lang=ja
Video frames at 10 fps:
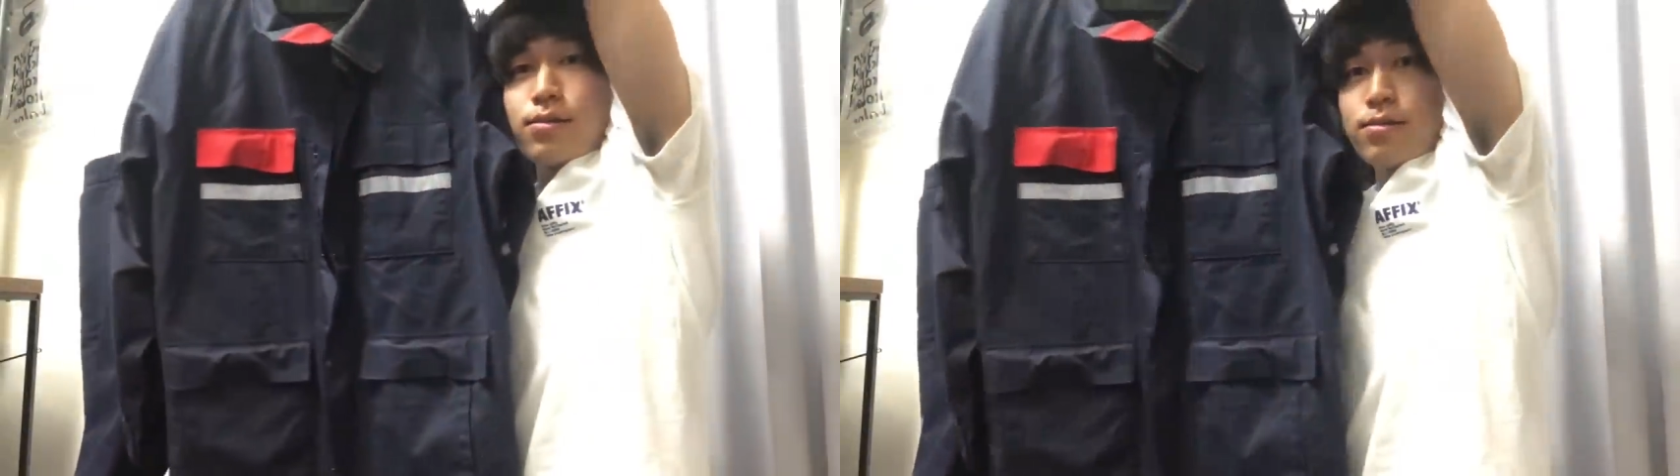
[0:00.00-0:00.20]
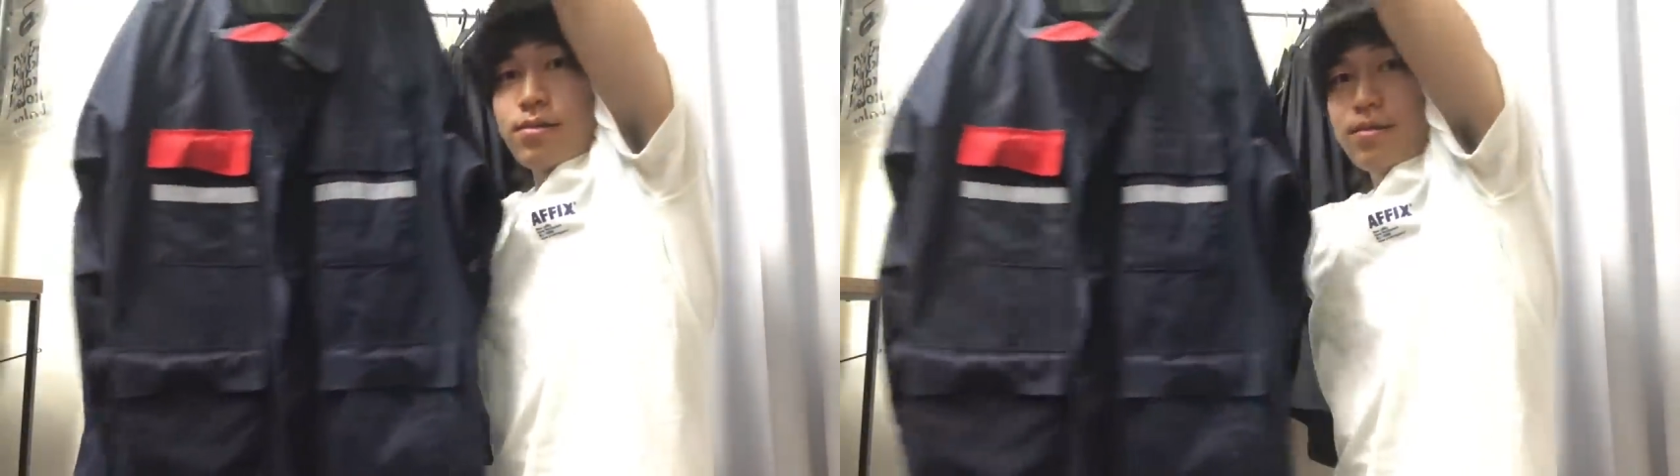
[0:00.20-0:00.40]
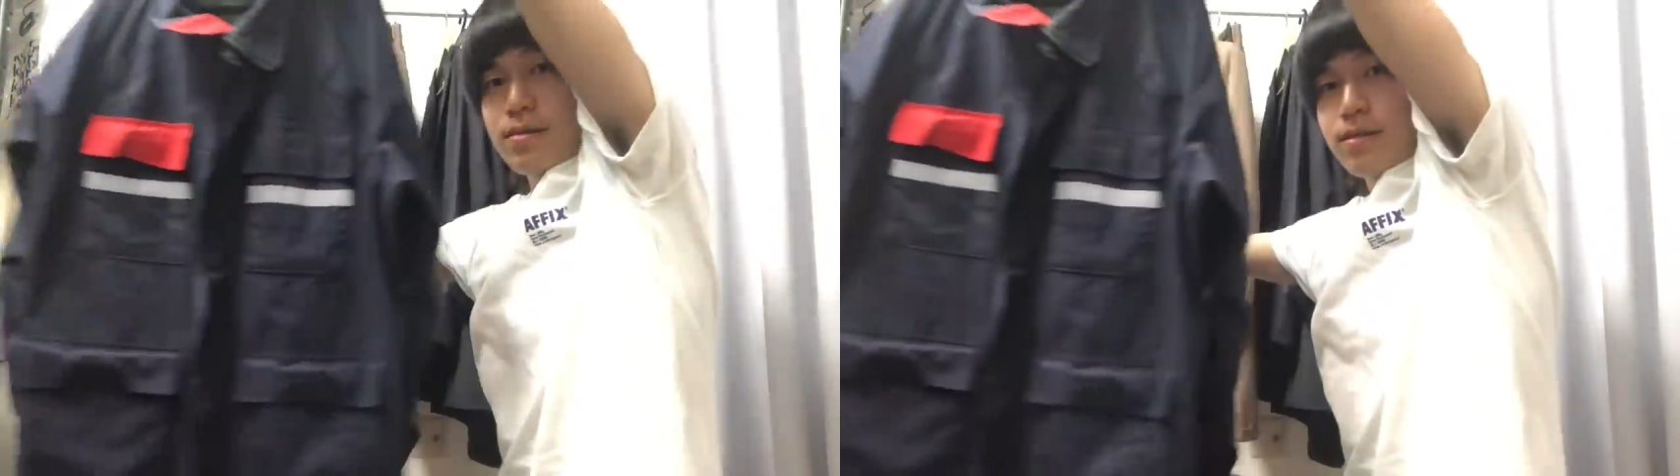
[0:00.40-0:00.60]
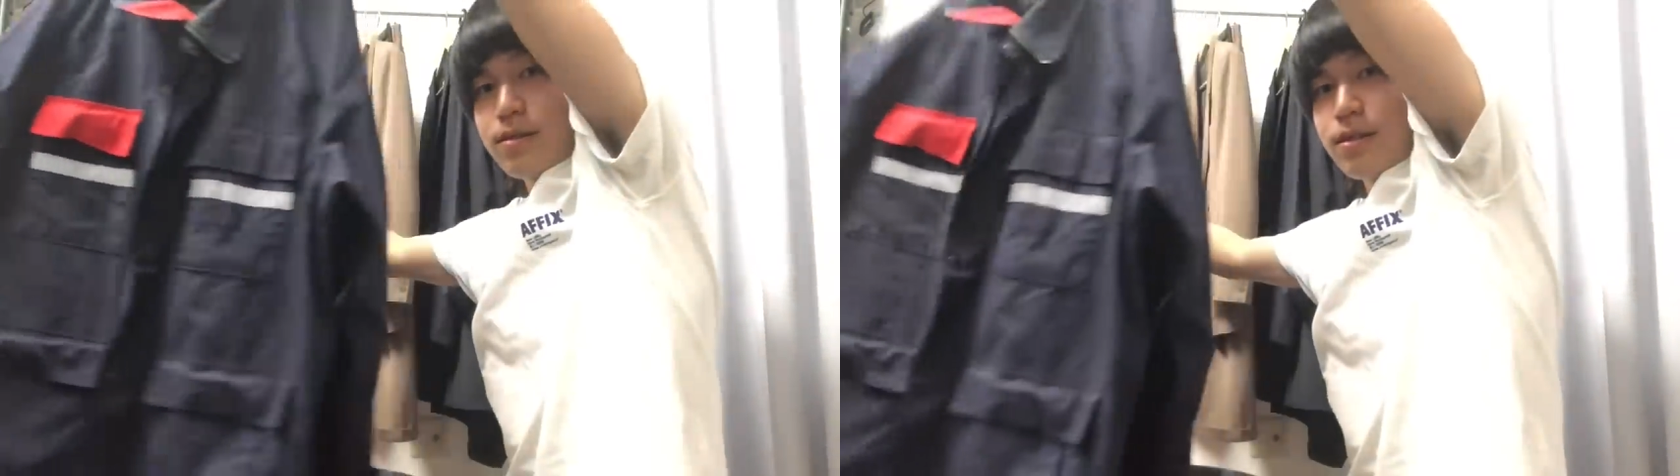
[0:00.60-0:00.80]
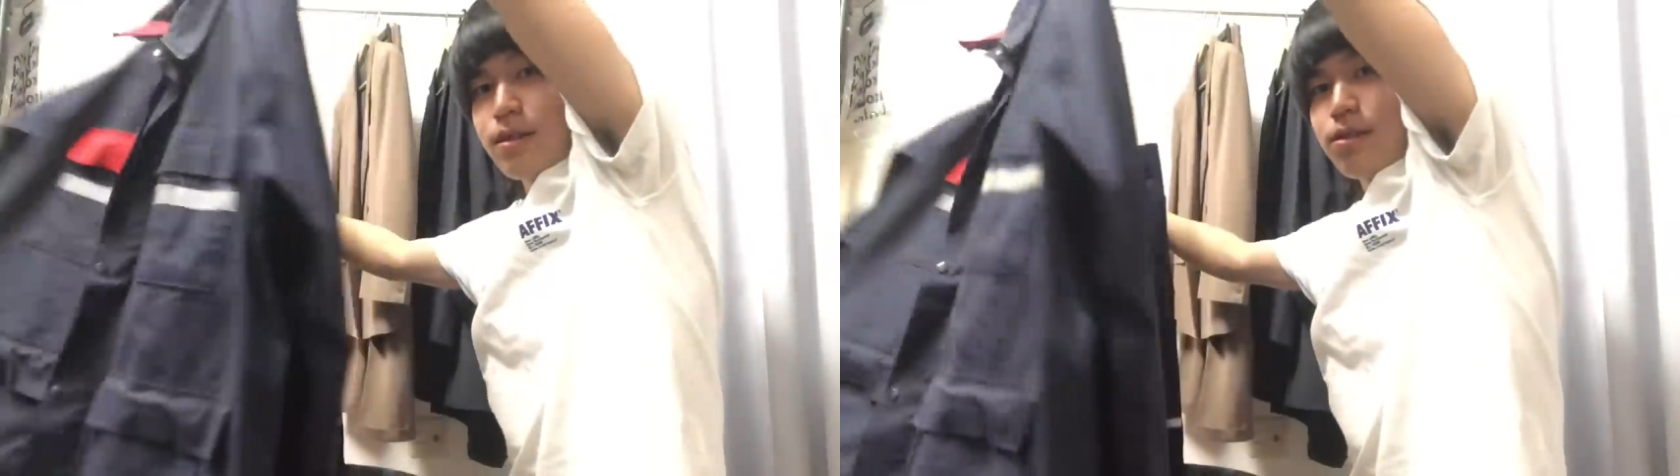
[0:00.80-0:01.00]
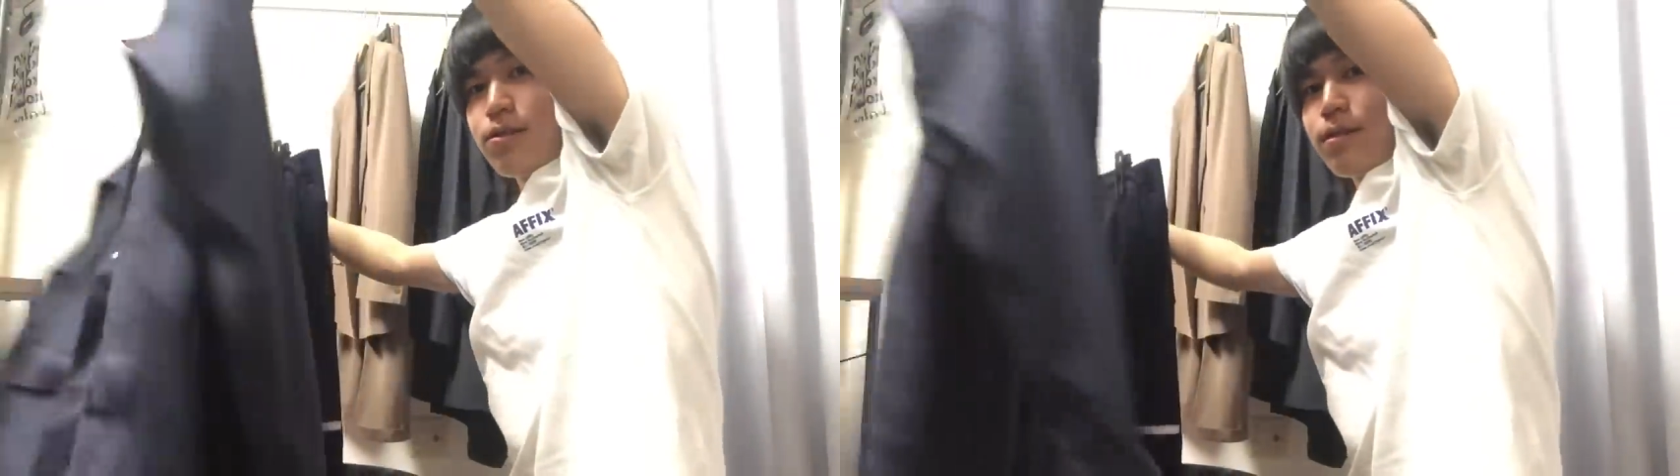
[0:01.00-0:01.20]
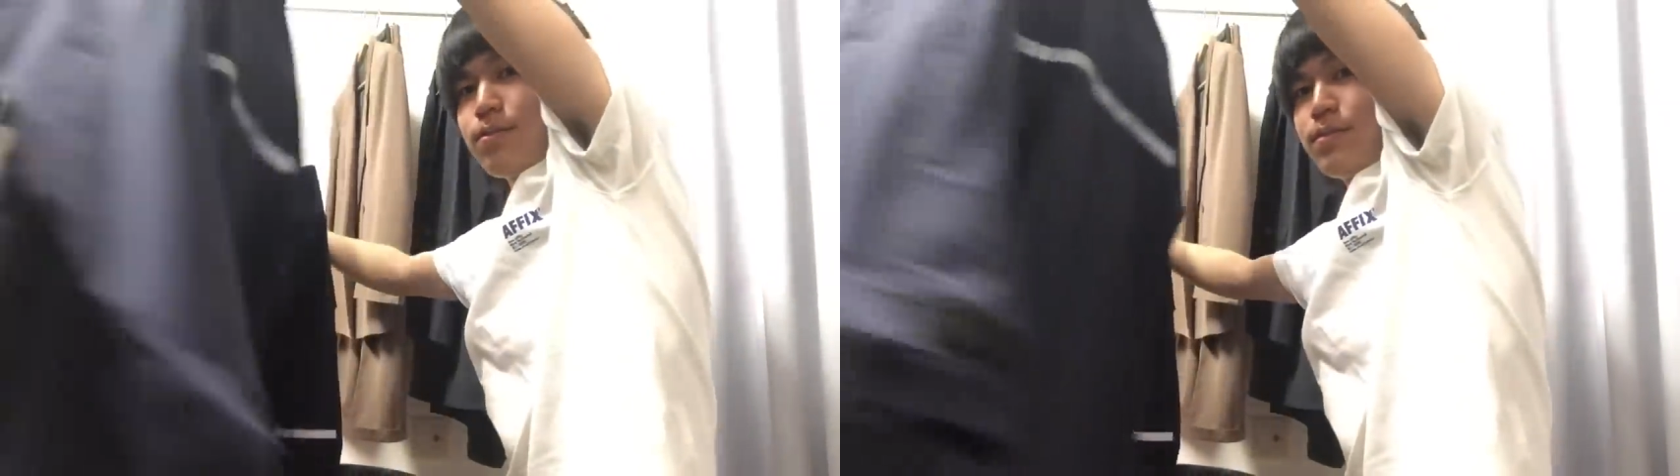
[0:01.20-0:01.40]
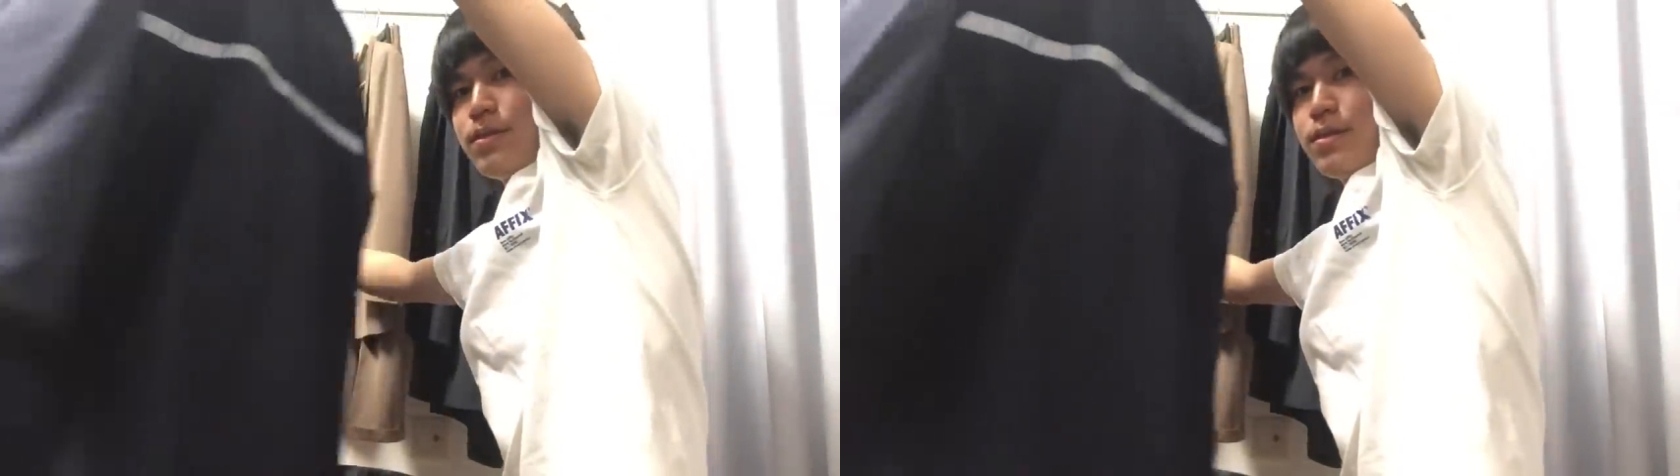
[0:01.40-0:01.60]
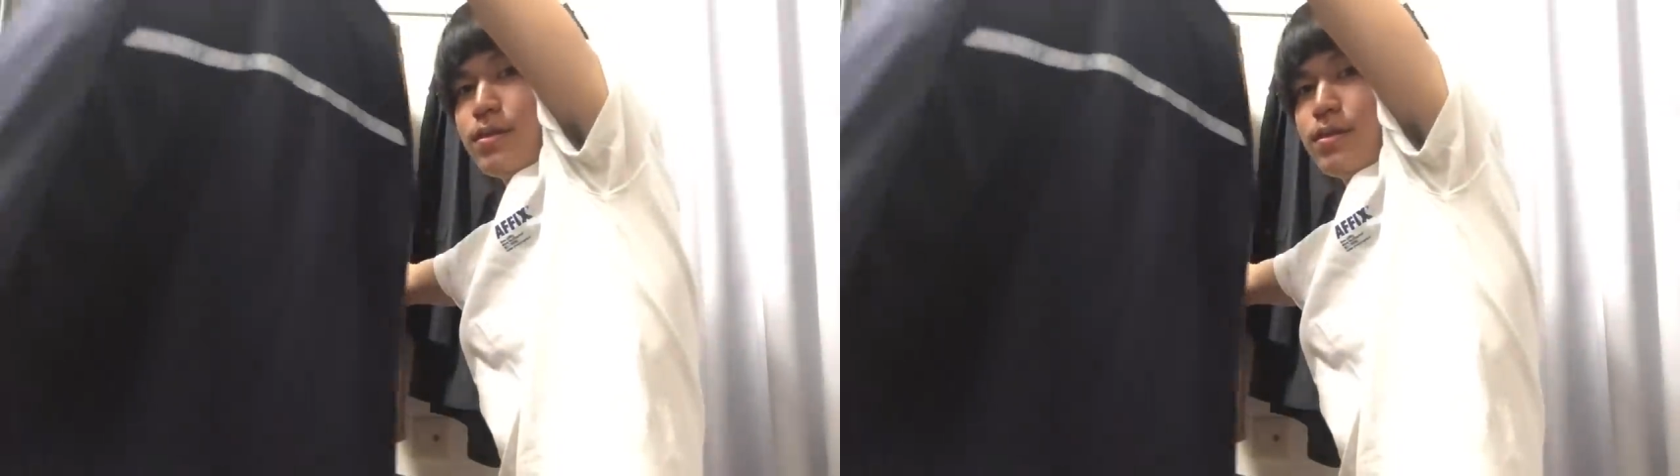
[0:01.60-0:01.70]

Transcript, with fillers: のセットアップ